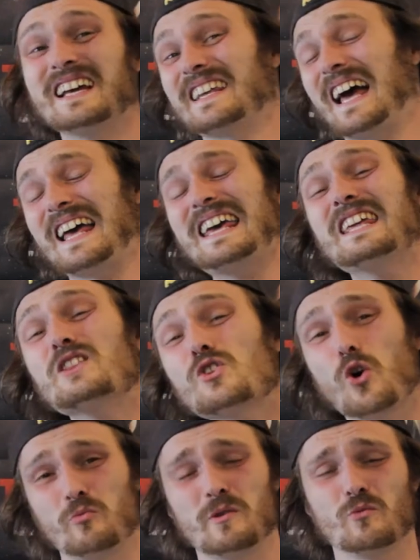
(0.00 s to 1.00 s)
il y a
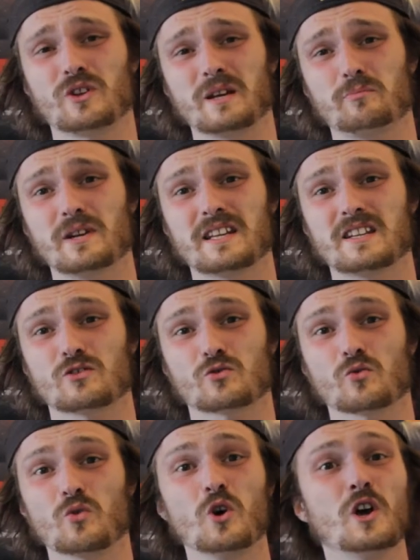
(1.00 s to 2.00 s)
énormément de répliques qui
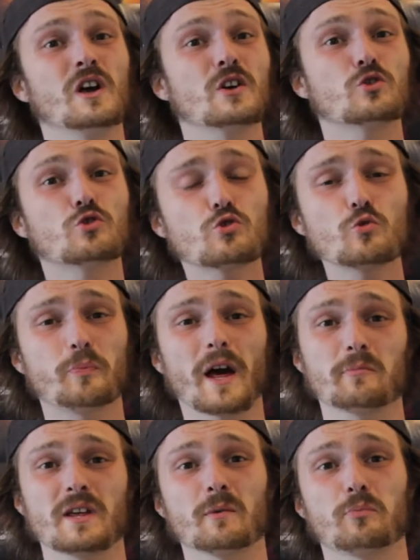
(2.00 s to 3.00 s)
sont
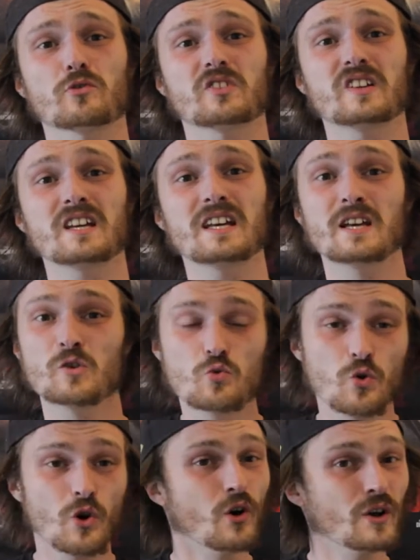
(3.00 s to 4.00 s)
super bien pensées et
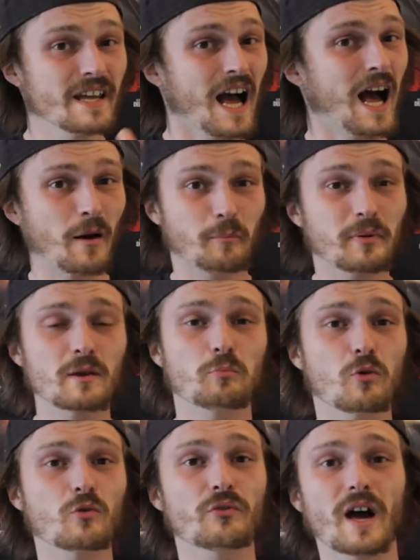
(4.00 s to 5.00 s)
où euh, il y a un
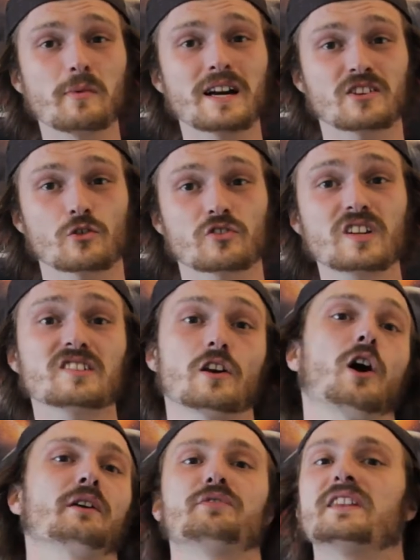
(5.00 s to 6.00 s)
ping-pong verbal sans cesse.
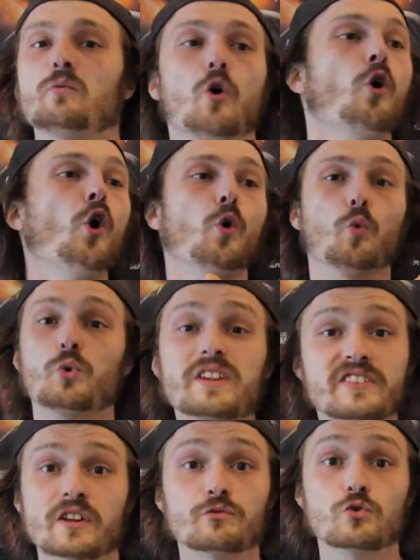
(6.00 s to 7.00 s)
Alors évidemment, oui,
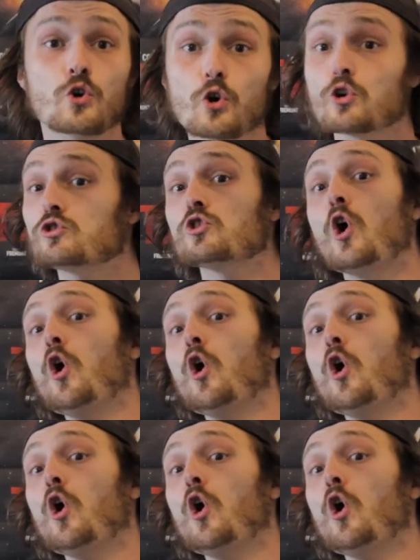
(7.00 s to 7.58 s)
c'est vulgos.